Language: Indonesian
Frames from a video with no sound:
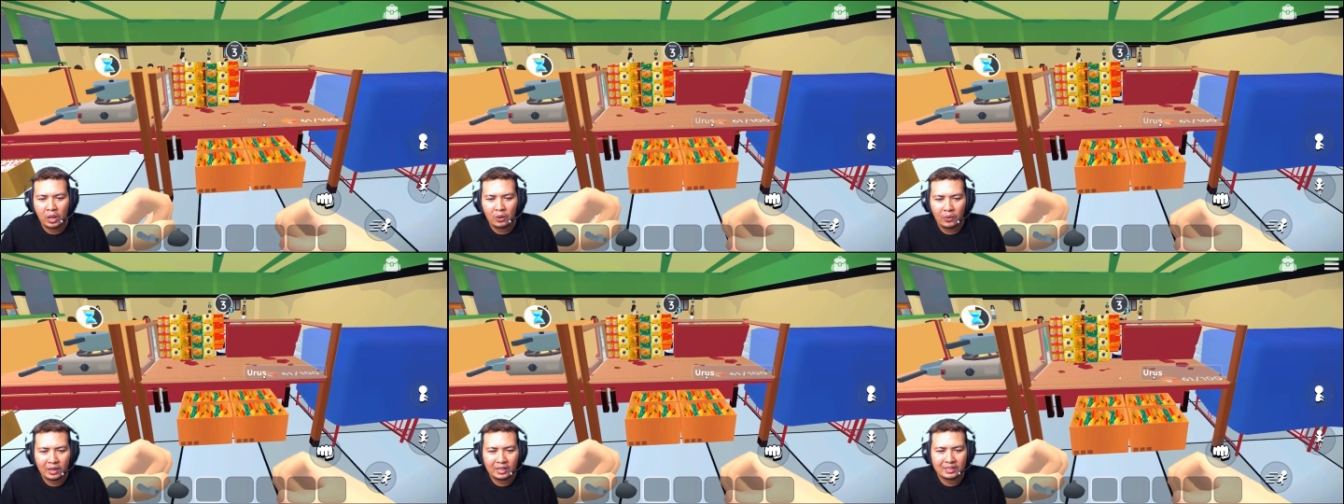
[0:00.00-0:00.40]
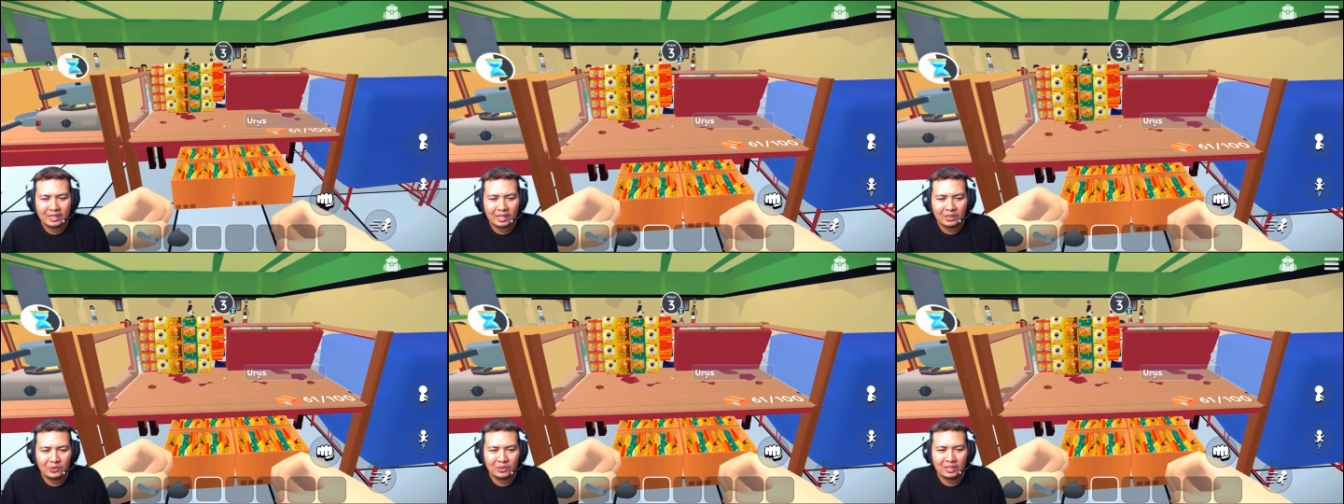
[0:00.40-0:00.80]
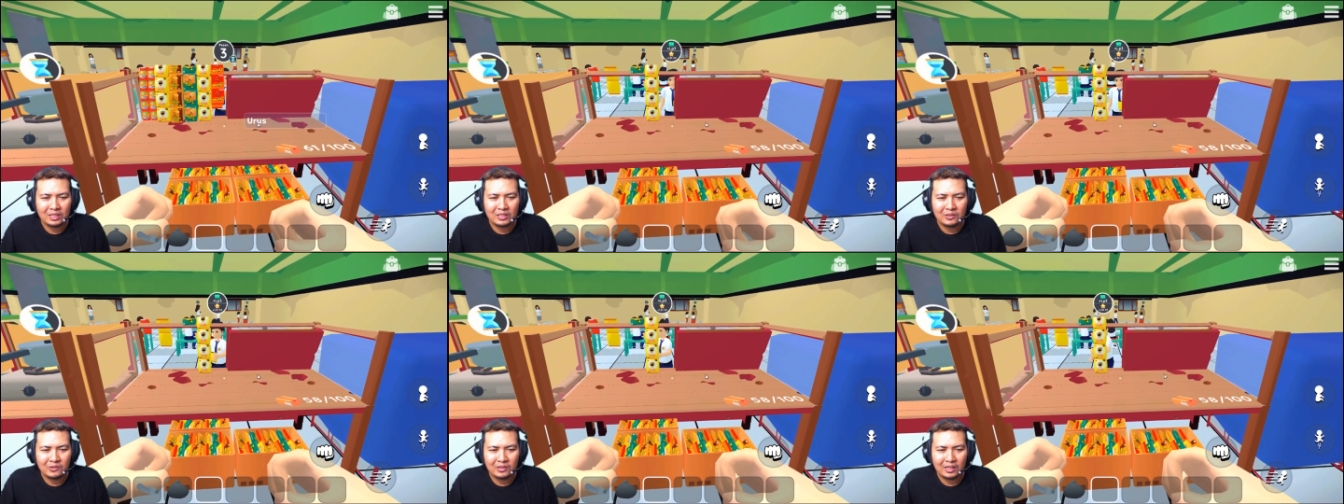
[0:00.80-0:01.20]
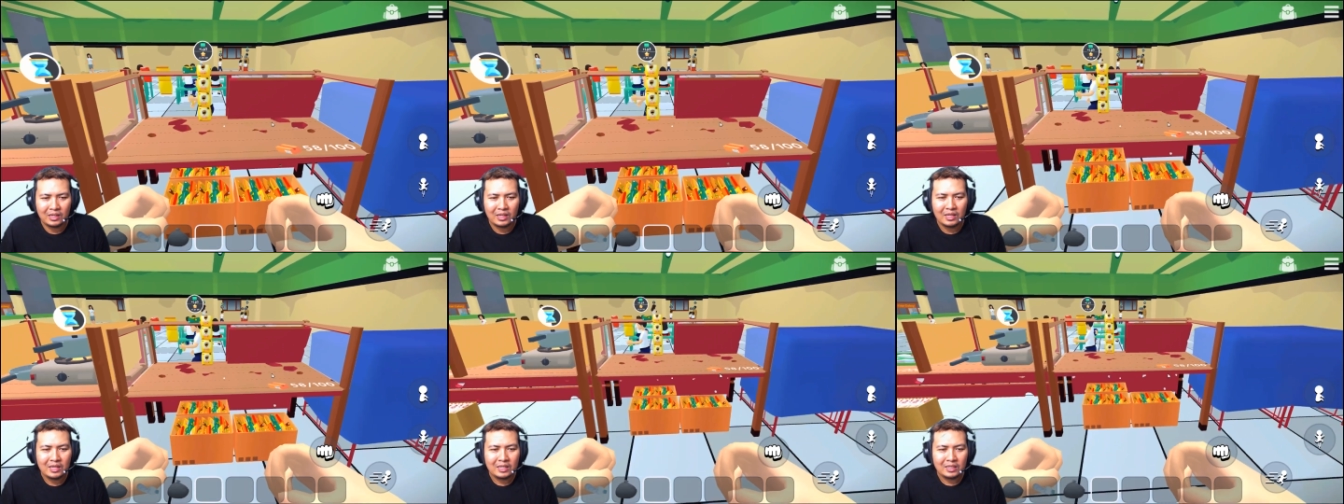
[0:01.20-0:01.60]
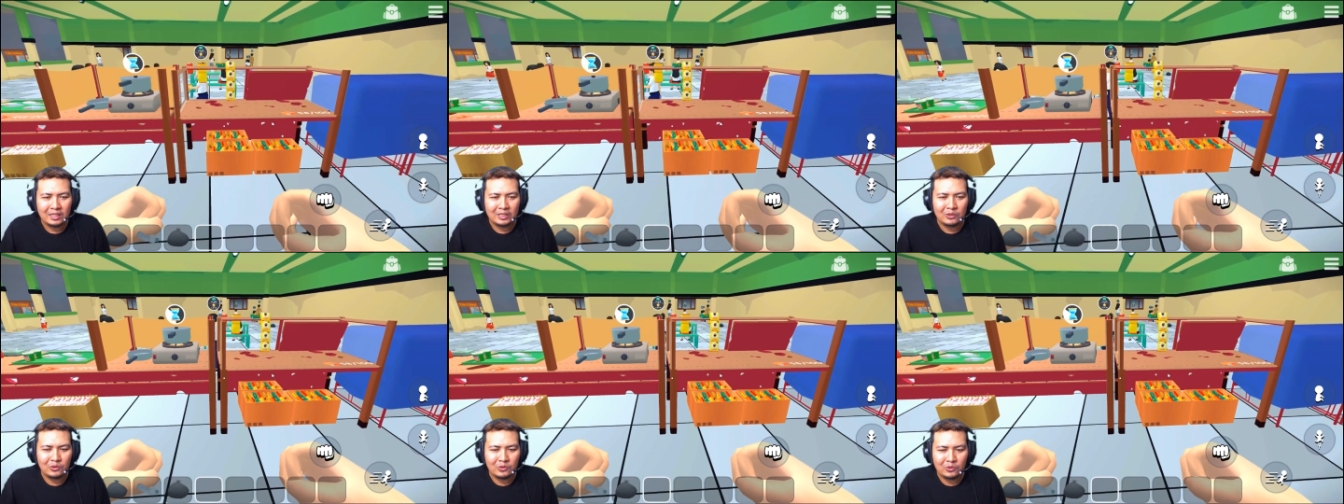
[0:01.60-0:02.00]
baru ada satu tisu ya
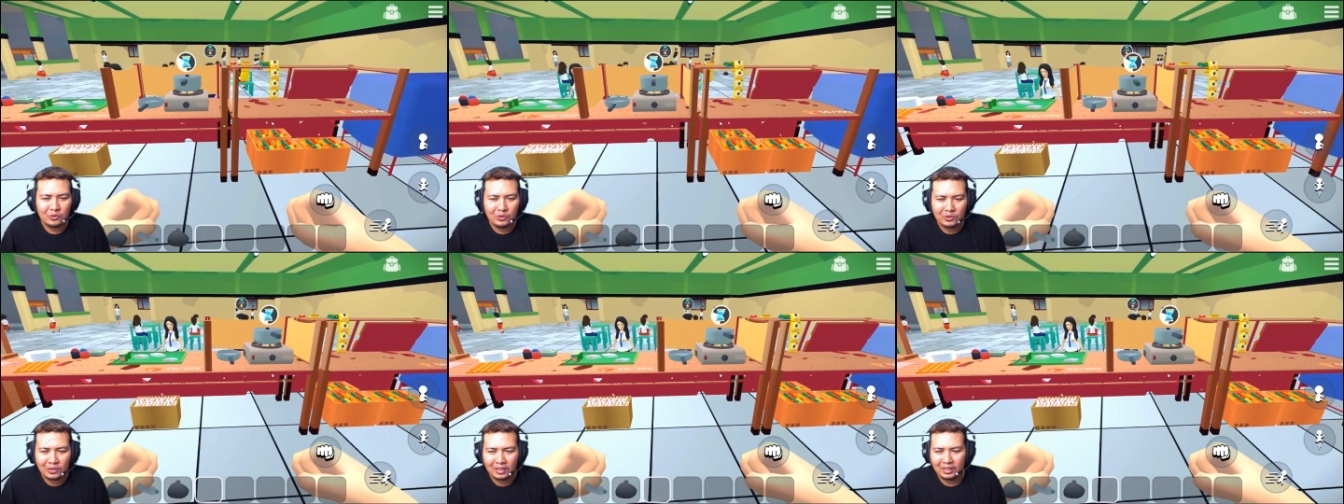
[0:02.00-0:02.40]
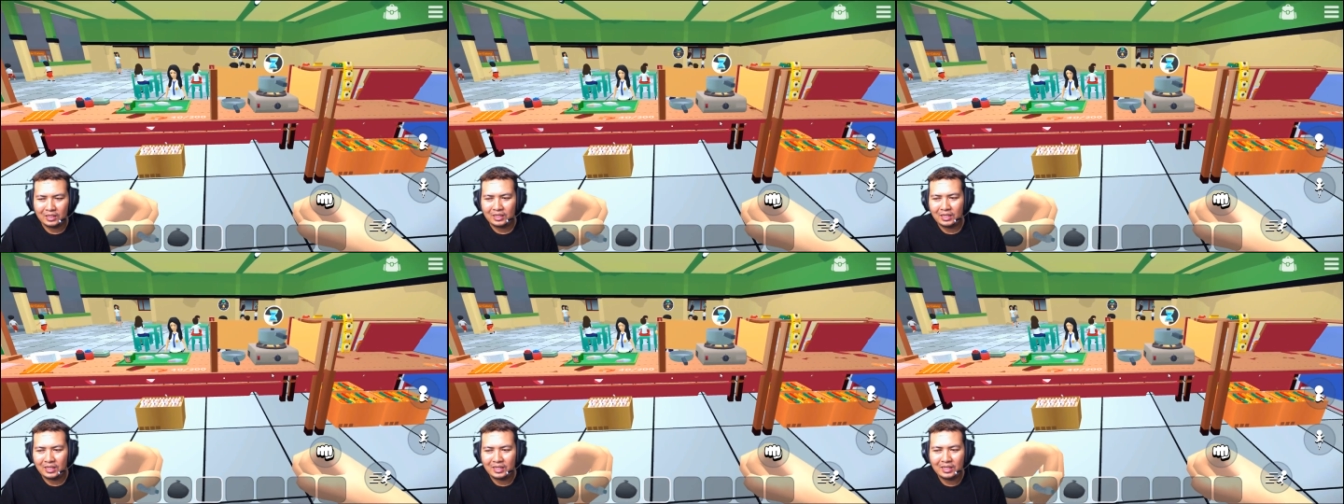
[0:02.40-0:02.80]
tisu gulung lagi